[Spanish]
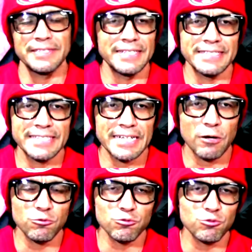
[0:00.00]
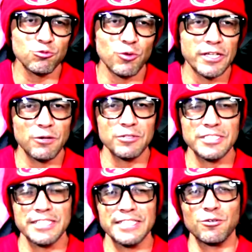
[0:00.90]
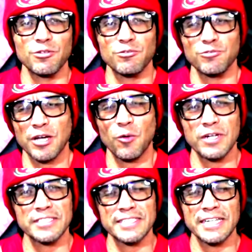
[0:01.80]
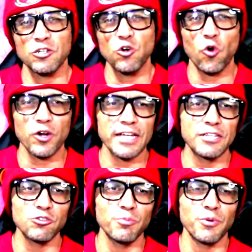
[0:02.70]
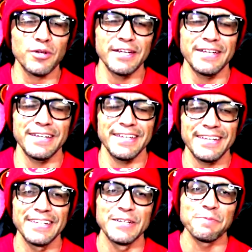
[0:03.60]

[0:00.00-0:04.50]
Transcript: le saca un susto ahí a un esquinero de los jaguares que salió corriendo porque